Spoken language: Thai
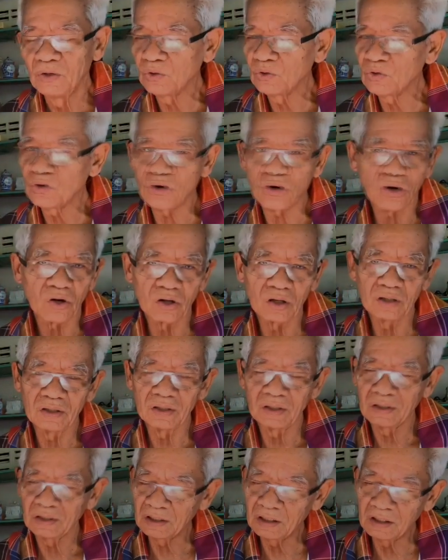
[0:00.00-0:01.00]
ลุงหอก
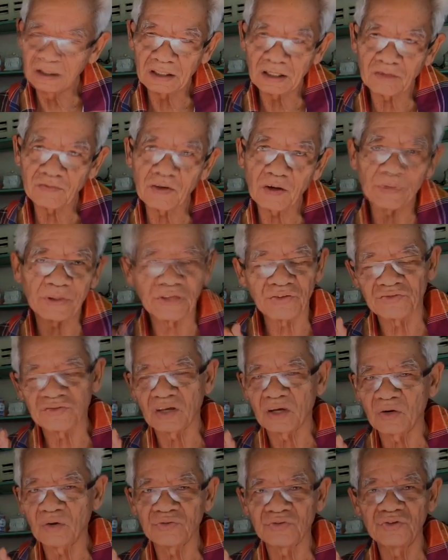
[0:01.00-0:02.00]
ยืนยันว่าปฏิ
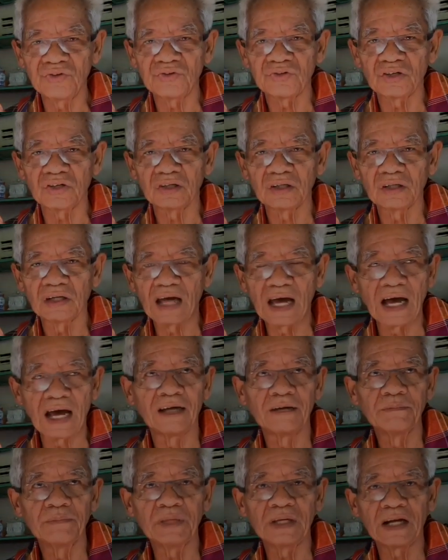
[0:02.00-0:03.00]
เสธโดยสิ้นเชิง
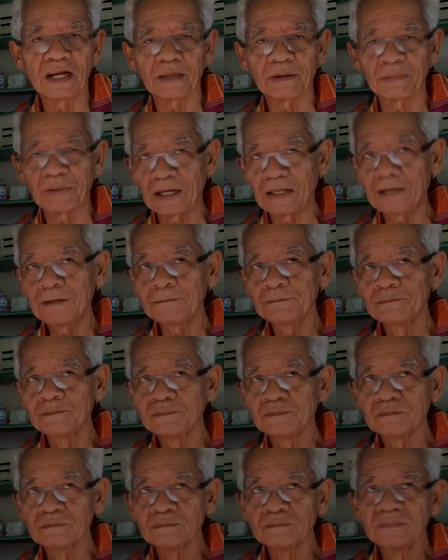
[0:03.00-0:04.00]
อ่ะมีอะไรไหม
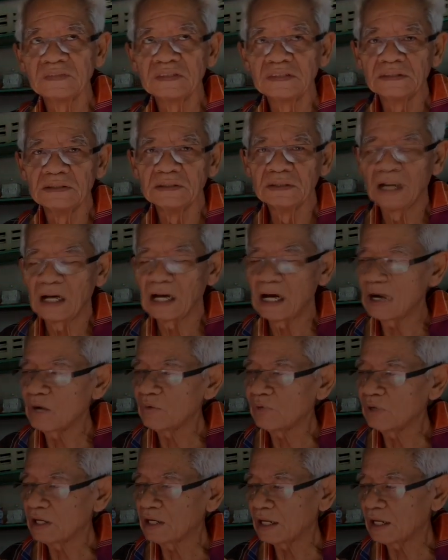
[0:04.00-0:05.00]
ไม่มีครับ
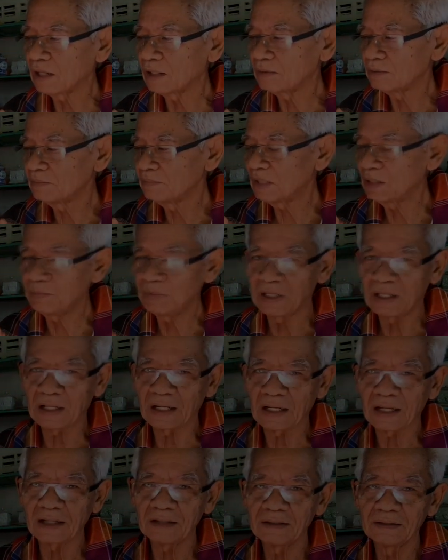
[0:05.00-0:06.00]
เอาอีกแล้ว ไม่มี
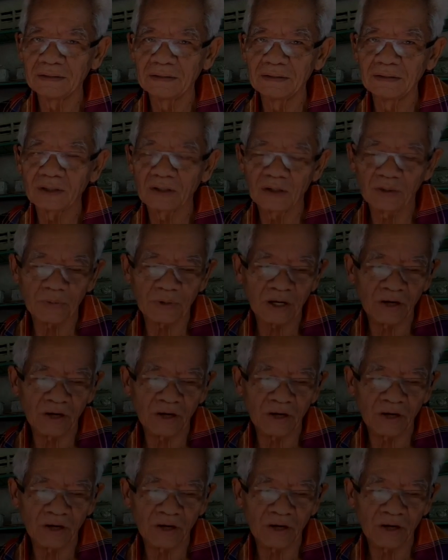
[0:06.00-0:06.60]
อีกแล้วก็